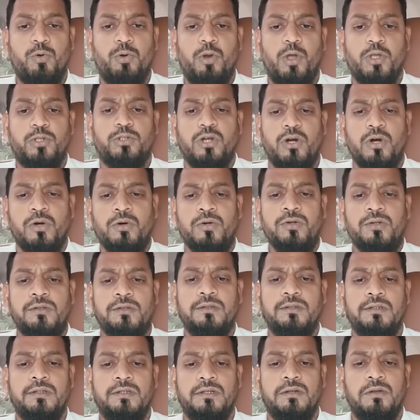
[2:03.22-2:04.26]
నువ్వు అనుకుంటుండొచ్చు
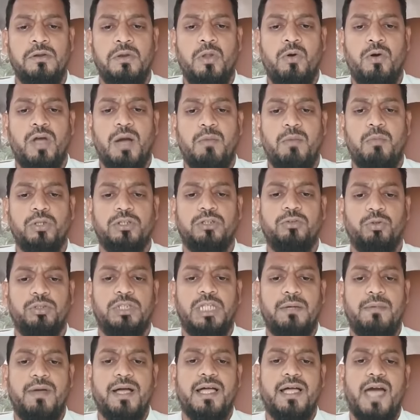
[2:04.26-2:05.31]
నువ్వు ఒక
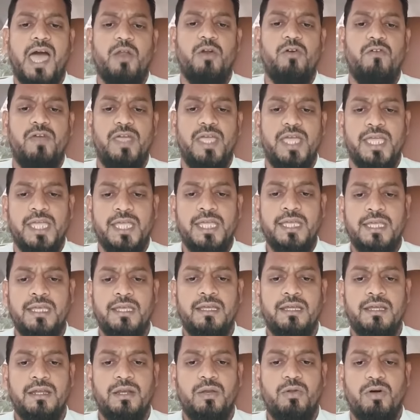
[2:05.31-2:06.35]
ఉద్యమకారునివి
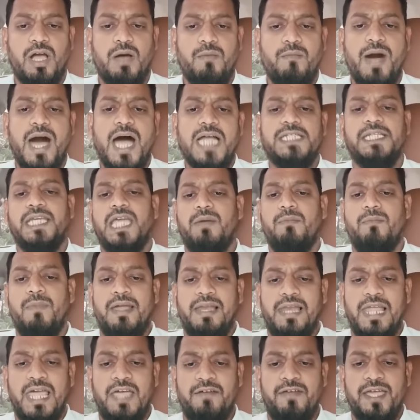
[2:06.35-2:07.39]
నువ్వు ఒక
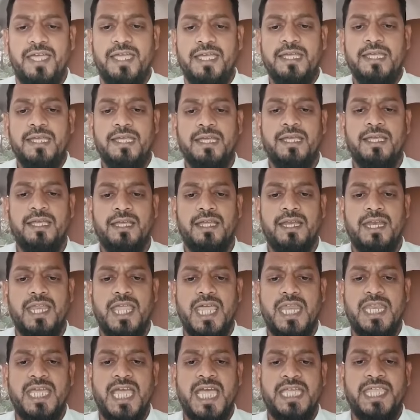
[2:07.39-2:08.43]
మాజీ ఎమ్మెల్యేవి
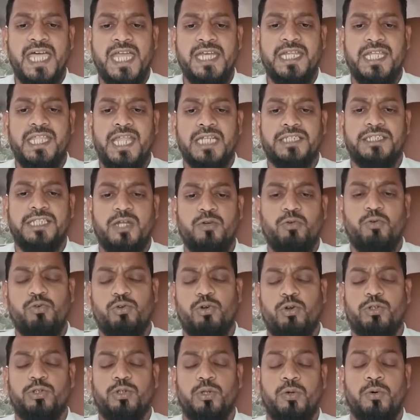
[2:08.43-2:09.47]
నేను ఏదంటే
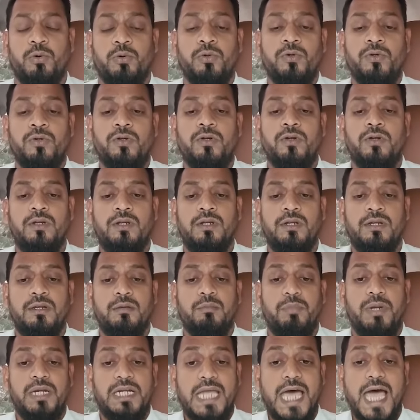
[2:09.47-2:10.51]
నడుస్తా అనుకుంటున్నావు నువ్వు
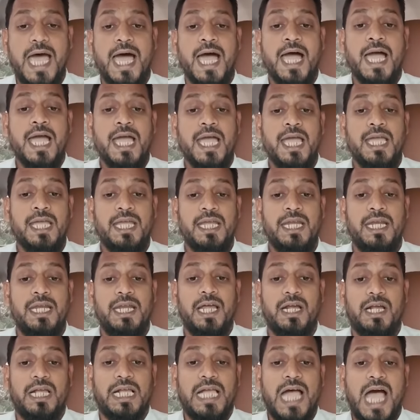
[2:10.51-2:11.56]
బిడ్డ
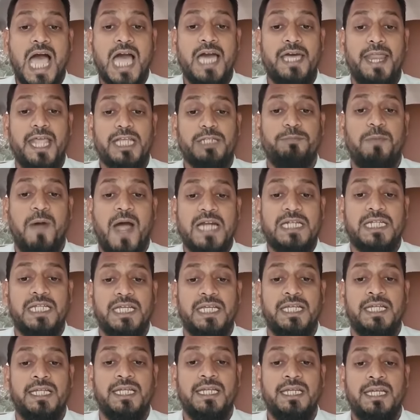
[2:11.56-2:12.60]
ఇలా కాంగ్రెస్
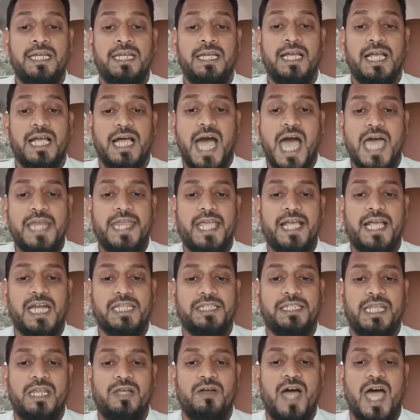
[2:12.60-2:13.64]
పార్టీ
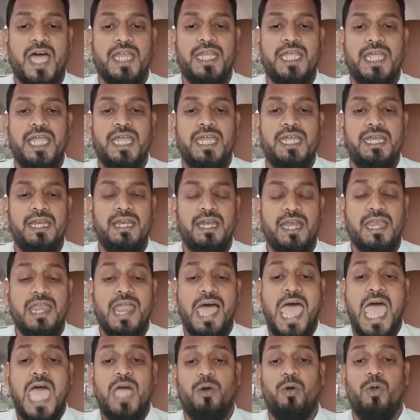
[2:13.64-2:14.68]
కార్యకర్తలు కానీ
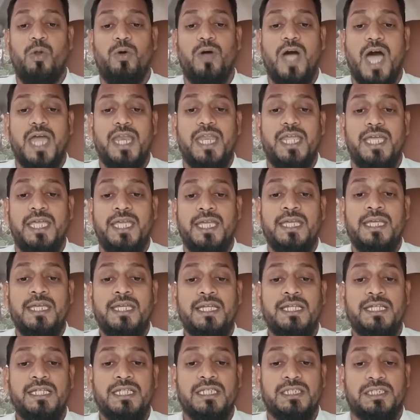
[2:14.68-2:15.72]
నాయకులు కానీ
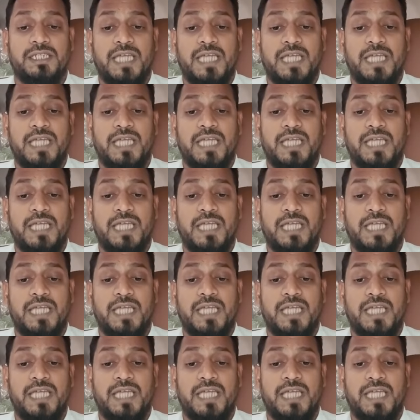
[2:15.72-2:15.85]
